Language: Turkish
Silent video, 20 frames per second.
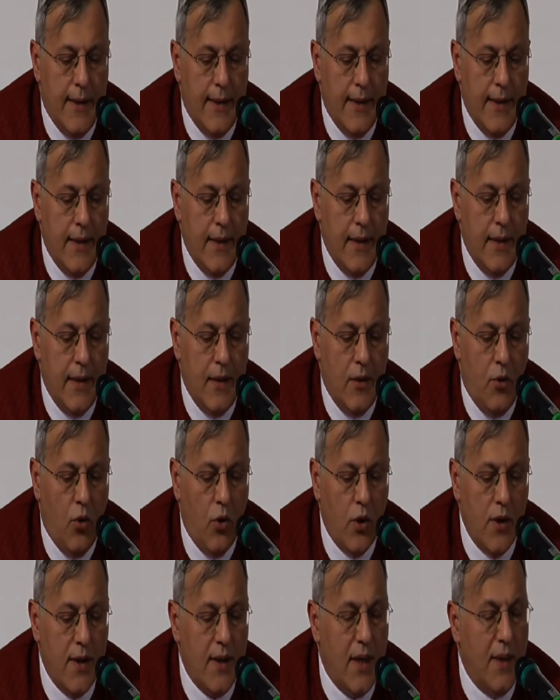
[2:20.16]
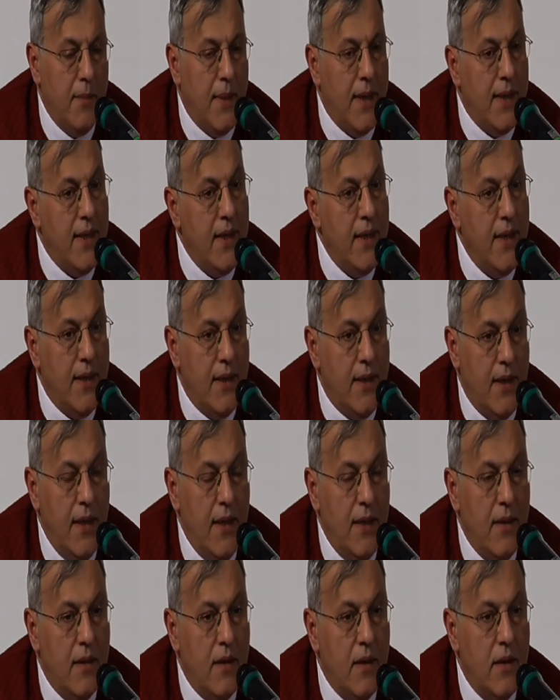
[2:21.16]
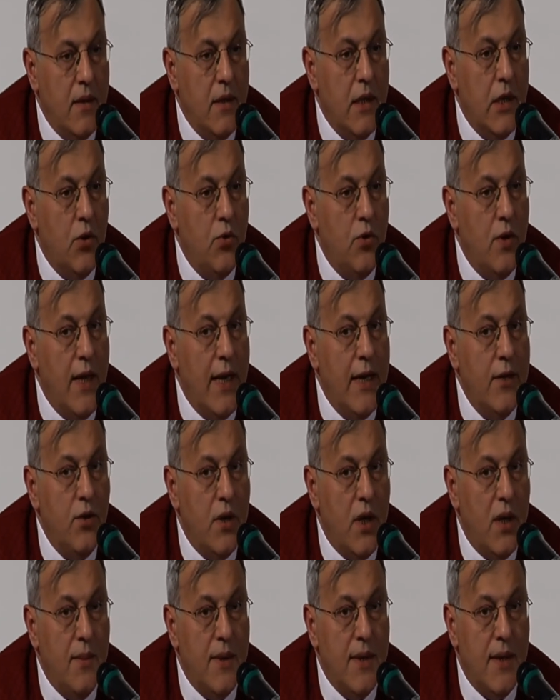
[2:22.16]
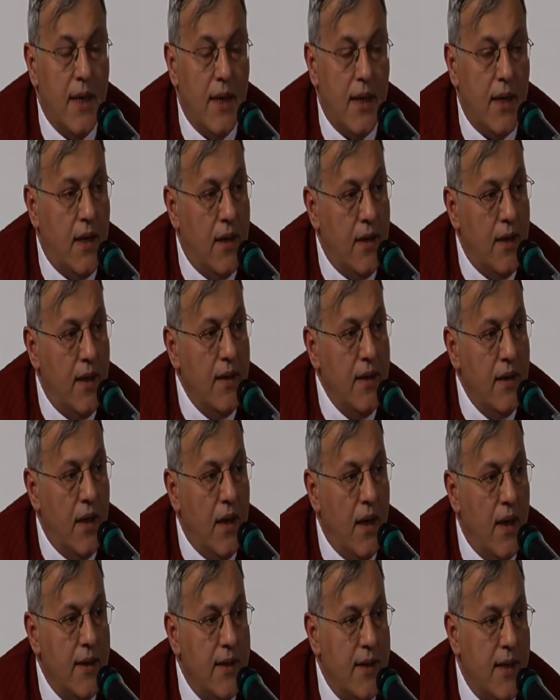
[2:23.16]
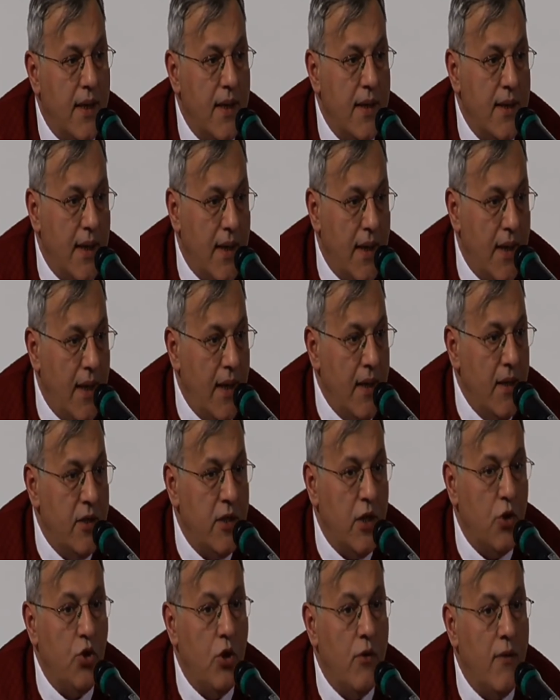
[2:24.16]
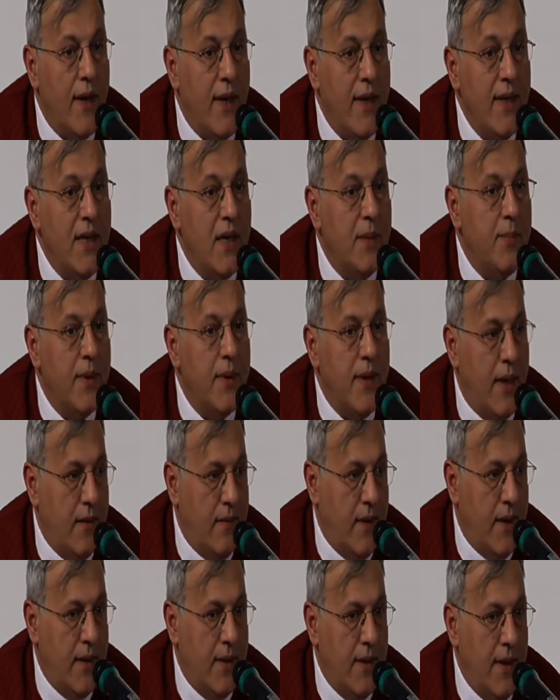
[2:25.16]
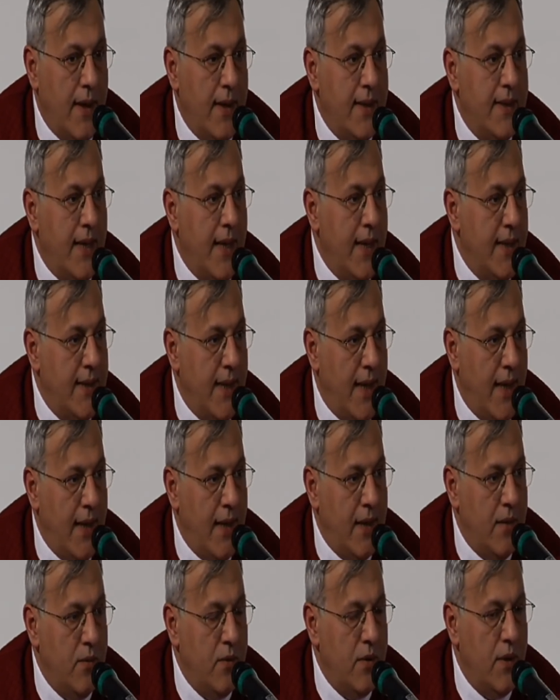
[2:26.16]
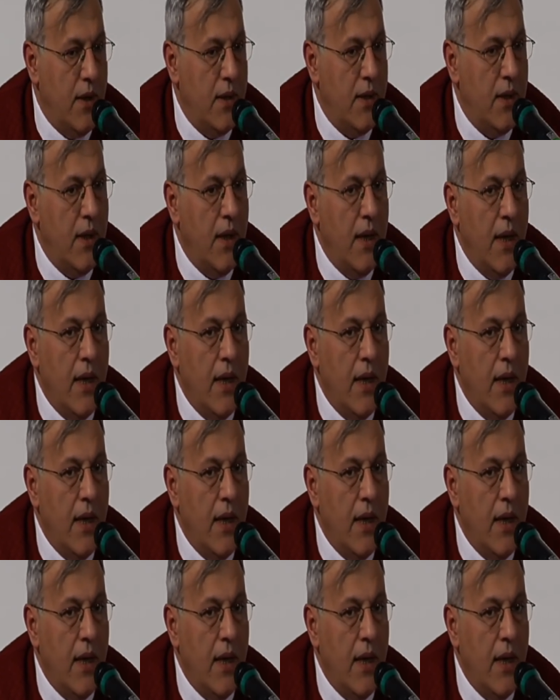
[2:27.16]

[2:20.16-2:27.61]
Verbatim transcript: e, orada Medine'de Yahudiler döneminden kalan asar denilen şatovari yapılar var. Eski eserler bunlar.